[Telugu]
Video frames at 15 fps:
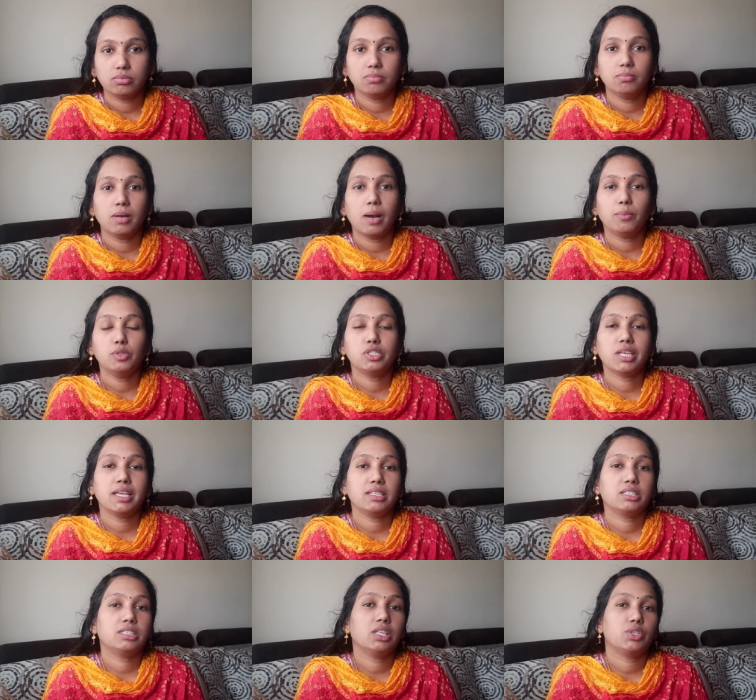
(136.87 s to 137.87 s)
మామూలు
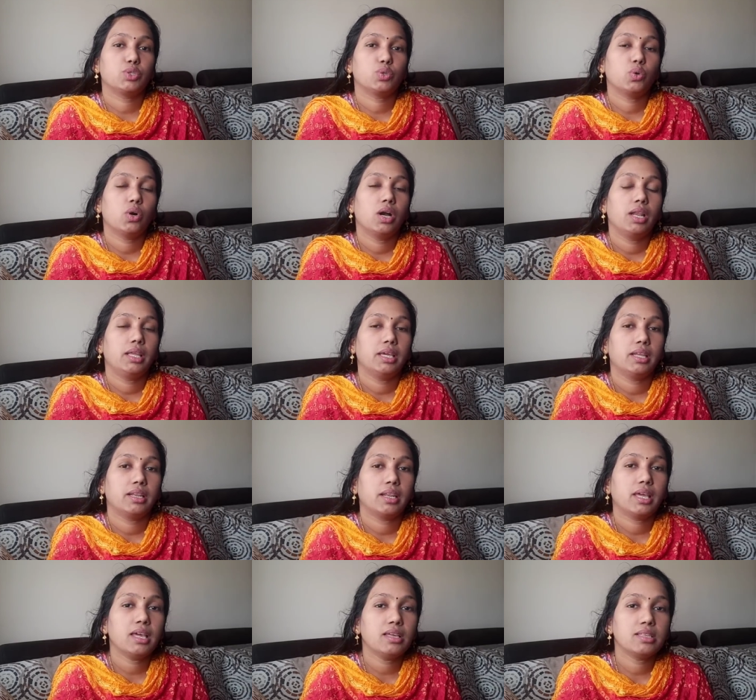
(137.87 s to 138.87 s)
సైజుకి తెచ్చుకోవాలి
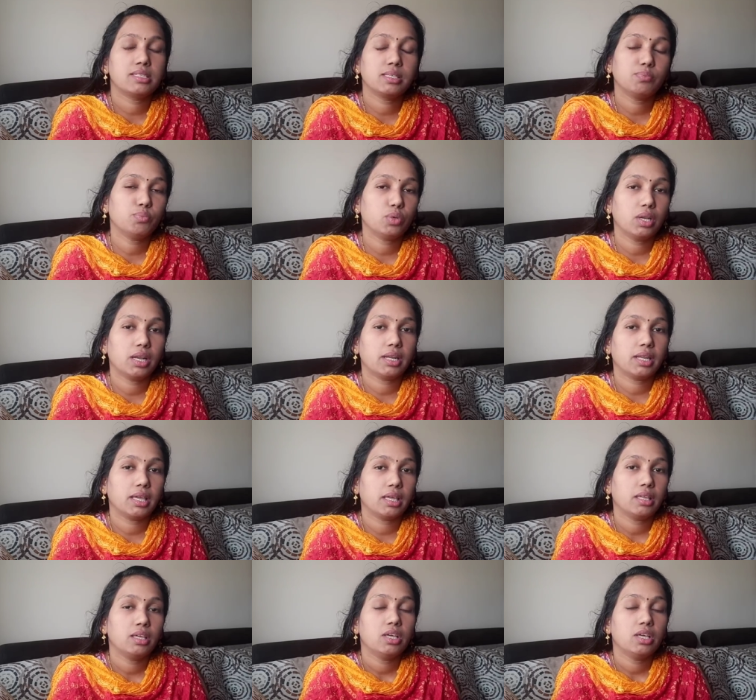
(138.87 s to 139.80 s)
అంటే సింపుల్ అండి